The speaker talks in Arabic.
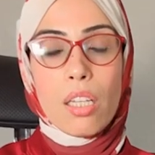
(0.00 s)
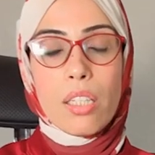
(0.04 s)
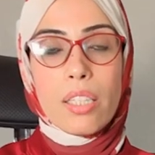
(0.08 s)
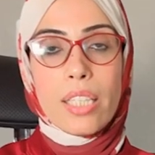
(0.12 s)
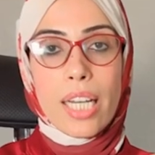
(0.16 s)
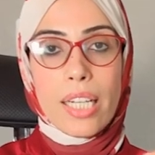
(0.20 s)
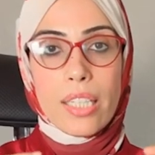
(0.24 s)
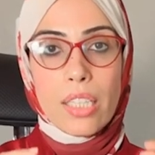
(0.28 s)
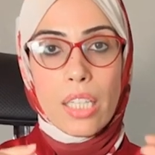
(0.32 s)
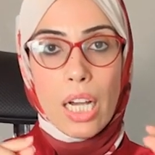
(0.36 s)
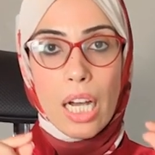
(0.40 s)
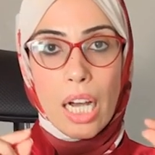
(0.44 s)

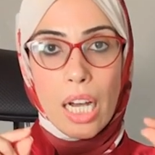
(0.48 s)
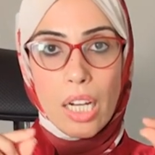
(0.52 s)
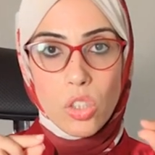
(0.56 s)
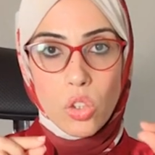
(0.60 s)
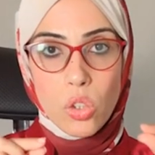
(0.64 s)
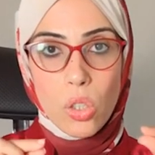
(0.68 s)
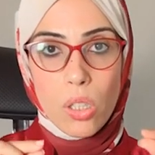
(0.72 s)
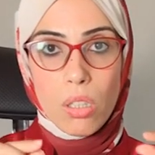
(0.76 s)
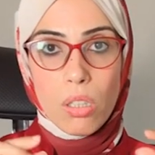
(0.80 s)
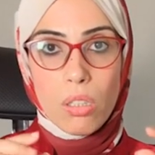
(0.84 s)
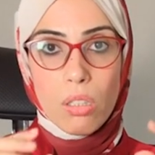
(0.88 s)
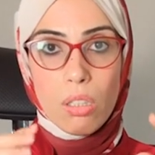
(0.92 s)
يعني
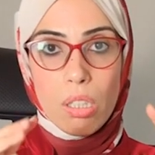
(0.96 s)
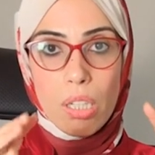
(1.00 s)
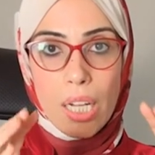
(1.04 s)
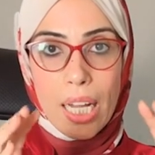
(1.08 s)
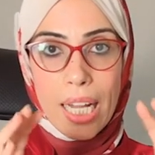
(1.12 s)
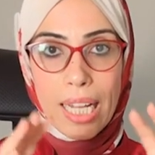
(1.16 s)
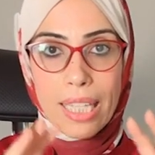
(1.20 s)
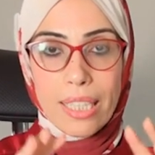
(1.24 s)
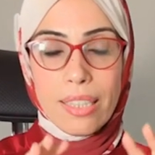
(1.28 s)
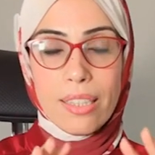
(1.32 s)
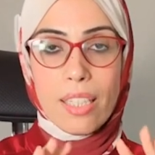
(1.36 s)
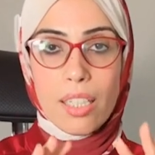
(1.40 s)
حصل
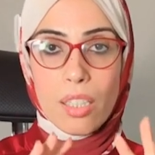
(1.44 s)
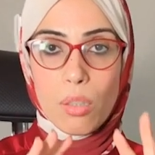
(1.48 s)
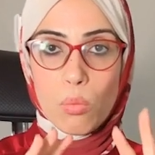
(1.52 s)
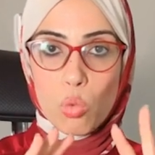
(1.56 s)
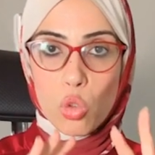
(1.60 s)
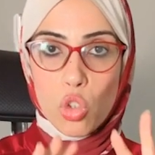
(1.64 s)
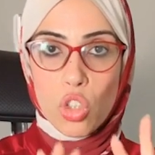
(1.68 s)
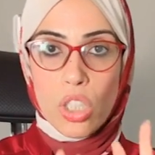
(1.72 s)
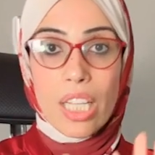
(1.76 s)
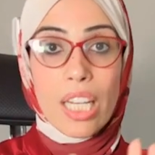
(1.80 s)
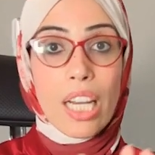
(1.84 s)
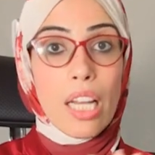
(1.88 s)
عندك
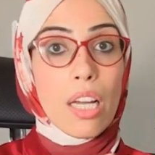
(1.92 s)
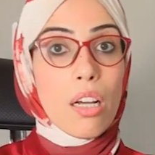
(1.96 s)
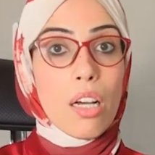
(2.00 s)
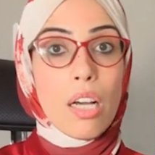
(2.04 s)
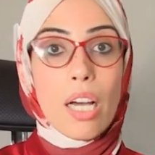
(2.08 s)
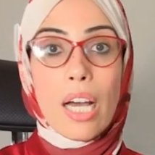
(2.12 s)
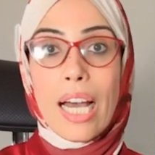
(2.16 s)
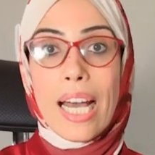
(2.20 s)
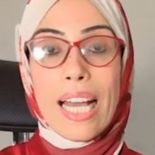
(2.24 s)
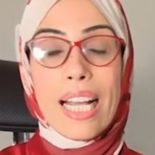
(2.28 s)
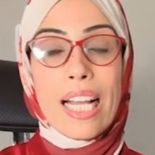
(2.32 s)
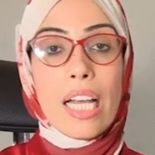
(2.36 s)
مشكلة
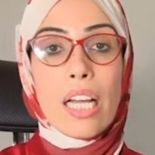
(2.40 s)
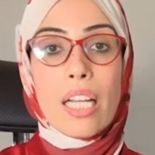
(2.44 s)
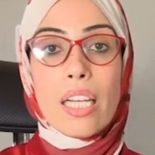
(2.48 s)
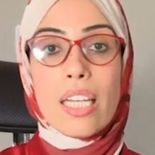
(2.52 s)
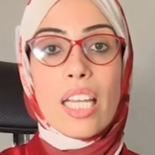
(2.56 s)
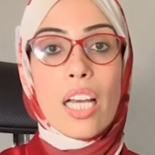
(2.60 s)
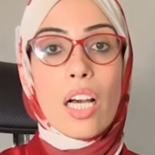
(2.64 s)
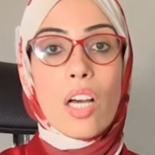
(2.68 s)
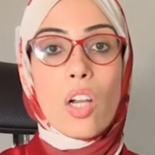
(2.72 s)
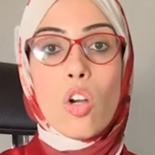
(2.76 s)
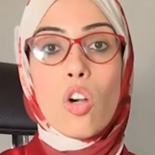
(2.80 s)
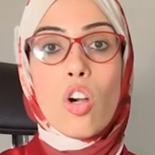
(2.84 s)
حاجة
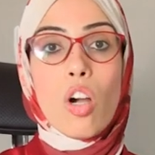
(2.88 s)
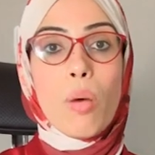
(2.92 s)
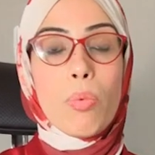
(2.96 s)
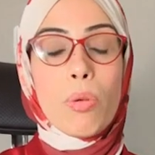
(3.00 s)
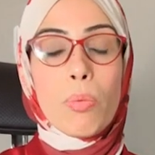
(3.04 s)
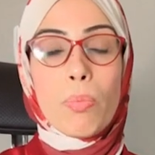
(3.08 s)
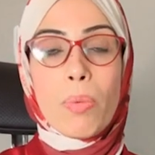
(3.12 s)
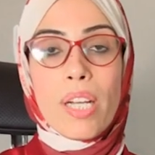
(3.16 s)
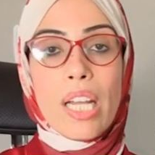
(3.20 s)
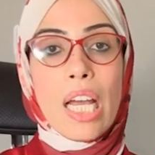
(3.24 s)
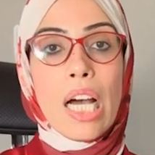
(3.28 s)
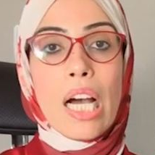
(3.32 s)
ليها علاقة
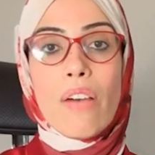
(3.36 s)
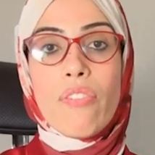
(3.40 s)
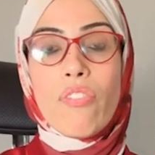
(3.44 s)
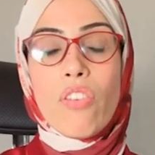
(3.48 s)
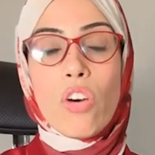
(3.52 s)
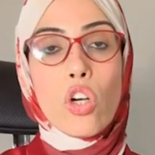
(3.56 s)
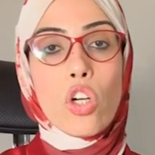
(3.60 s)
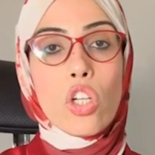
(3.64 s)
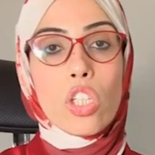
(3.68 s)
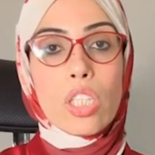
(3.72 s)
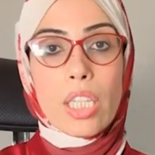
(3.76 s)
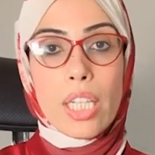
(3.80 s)
بالمناعة
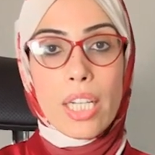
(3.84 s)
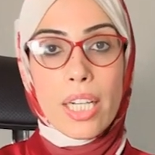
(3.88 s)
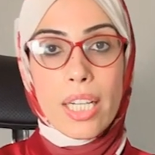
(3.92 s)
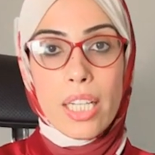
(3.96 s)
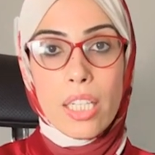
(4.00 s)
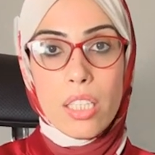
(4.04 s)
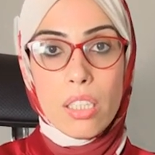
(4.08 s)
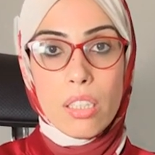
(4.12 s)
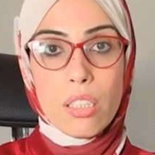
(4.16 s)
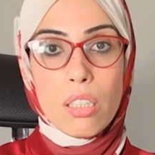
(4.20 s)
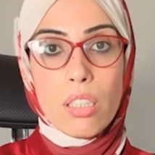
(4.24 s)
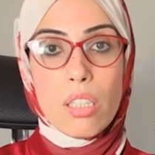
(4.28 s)
فقط لا
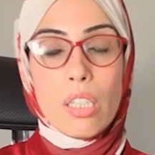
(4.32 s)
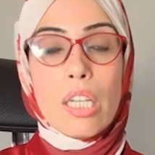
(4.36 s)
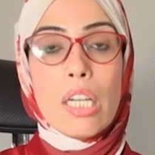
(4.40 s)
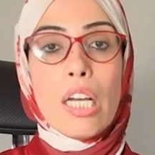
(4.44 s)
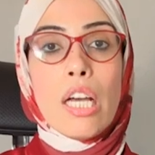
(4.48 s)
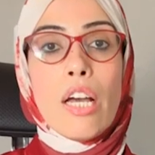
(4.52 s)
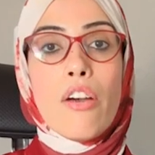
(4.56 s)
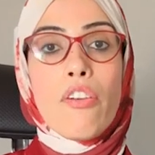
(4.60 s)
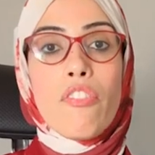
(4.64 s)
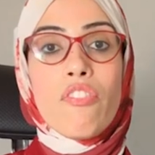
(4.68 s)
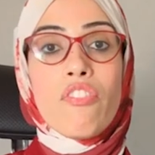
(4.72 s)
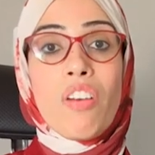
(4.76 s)
غير
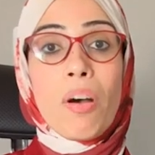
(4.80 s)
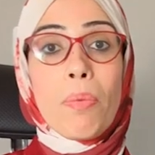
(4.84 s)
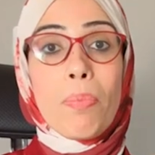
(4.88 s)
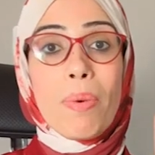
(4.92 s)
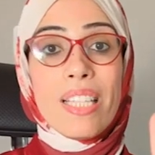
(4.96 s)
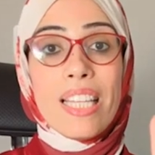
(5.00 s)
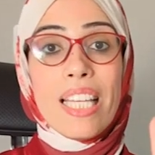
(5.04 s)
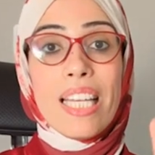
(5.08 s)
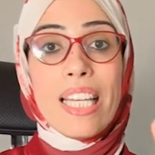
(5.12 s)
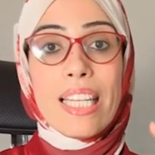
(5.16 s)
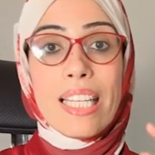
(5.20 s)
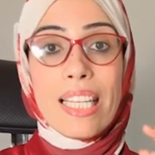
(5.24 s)

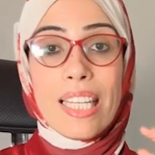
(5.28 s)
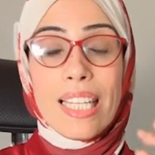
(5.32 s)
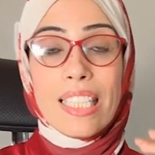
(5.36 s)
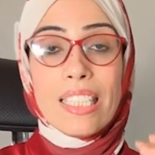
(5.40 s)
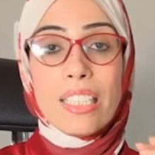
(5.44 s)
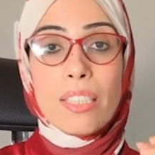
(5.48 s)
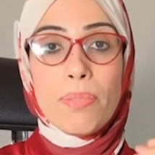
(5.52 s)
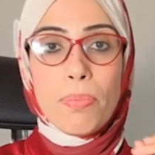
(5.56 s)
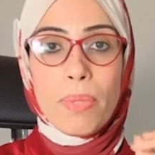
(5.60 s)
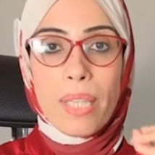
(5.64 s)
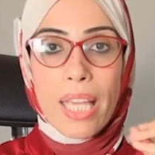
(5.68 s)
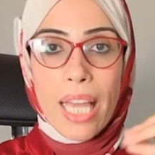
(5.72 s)
فبدأ
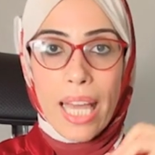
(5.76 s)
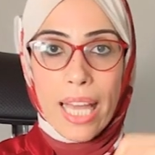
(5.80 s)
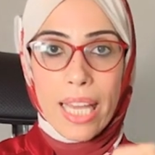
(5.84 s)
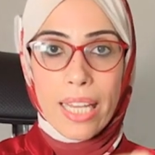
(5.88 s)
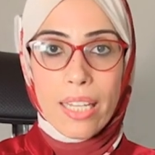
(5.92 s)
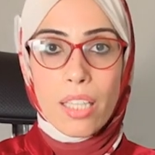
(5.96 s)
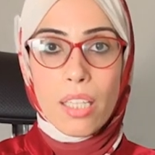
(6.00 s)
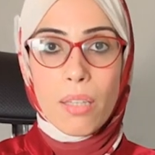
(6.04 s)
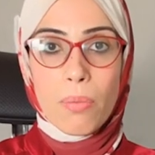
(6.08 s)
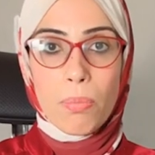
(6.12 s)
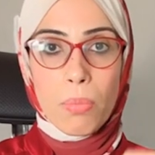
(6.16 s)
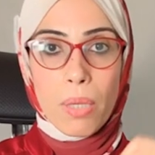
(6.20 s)
الجسم
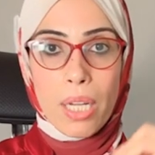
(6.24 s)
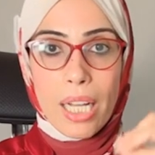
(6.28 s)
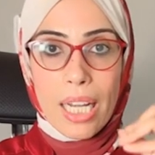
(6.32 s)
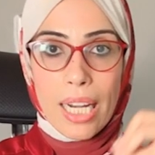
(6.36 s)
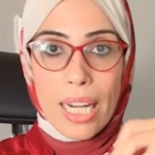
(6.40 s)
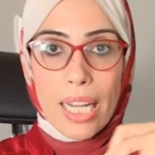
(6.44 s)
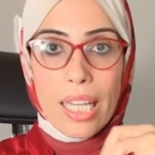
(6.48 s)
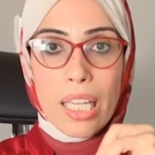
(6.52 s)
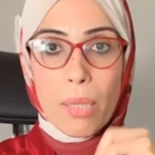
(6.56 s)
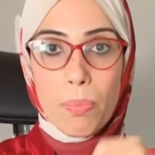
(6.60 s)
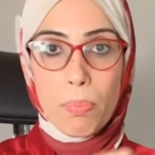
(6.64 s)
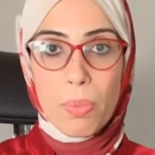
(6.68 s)
يهاجم
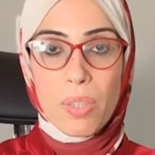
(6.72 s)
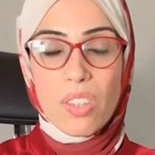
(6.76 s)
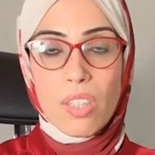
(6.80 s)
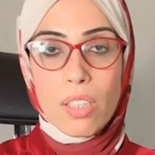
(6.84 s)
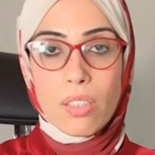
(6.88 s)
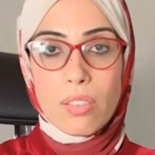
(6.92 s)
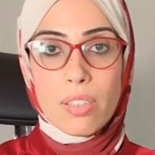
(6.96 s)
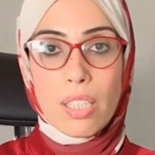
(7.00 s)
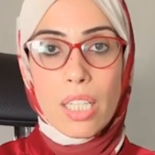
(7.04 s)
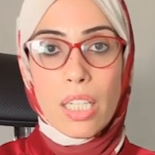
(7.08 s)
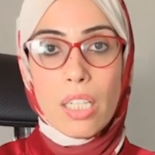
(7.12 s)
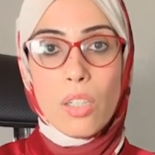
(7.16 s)
خلايا بيتا
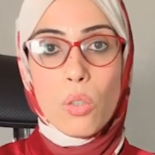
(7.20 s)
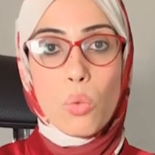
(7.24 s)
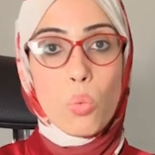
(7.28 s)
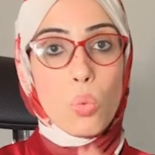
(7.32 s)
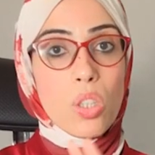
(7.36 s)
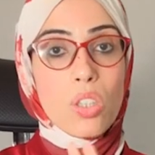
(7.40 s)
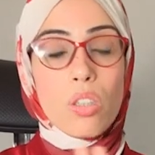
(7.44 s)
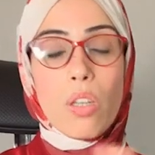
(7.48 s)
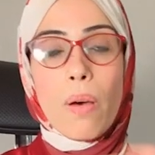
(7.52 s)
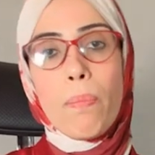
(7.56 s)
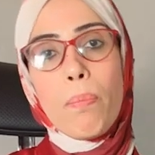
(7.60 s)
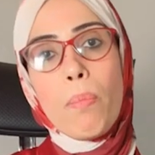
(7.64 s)
سيل
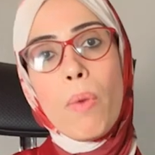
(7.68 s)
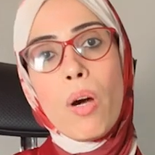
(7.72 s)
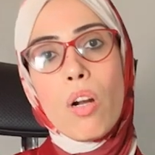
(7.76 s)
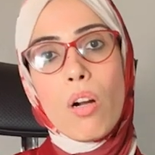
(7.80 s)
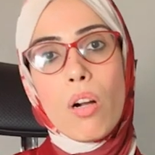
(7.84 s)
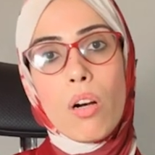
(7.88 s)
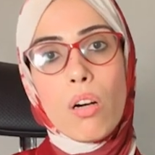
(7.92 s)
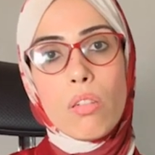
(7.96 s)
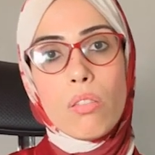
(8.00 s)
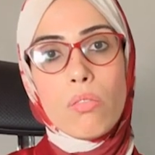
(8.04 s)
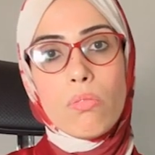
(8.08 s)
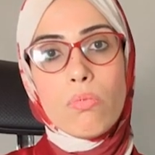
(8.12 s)
ويدمرها